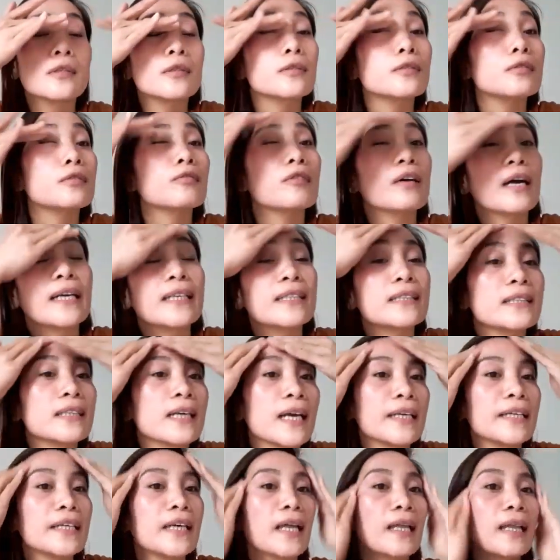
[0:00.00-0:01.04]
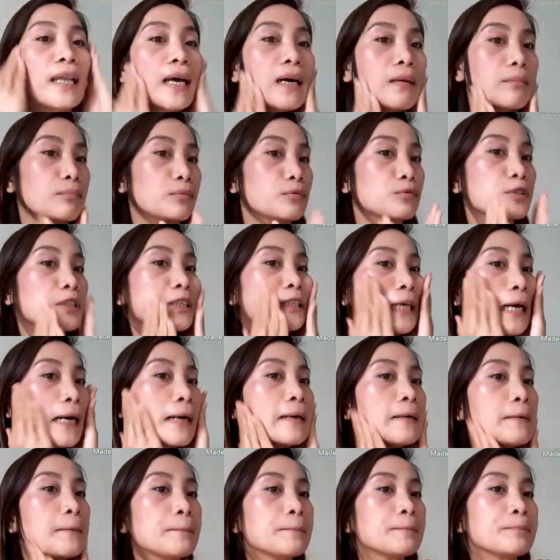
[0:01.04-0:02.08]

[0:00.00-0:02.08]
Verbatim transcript: So guys, ganyan lang po siya.